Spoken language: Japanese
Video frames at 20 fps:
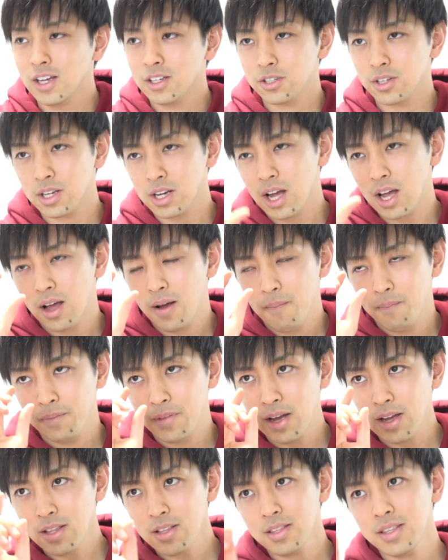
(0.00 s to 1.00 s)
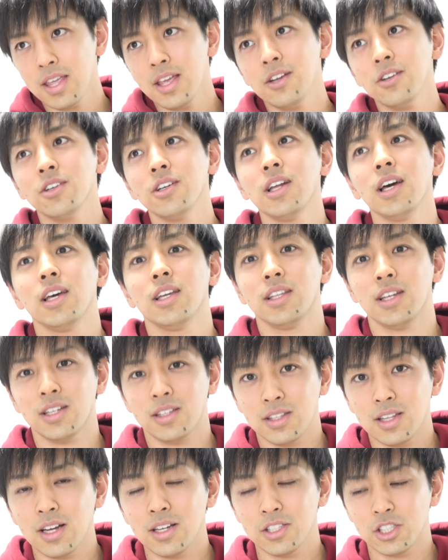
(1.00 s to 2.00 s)
それが何点ぐらいな
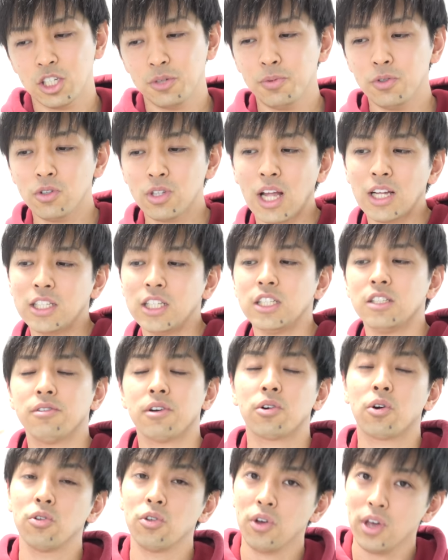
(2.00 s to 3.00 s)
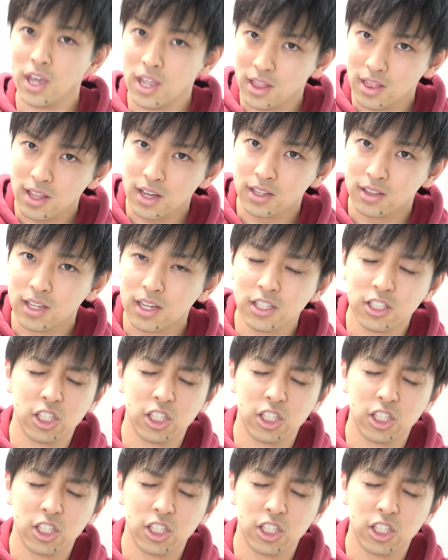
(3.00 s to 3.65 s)
んだ、自分の立ち位置はこの辺なんだ、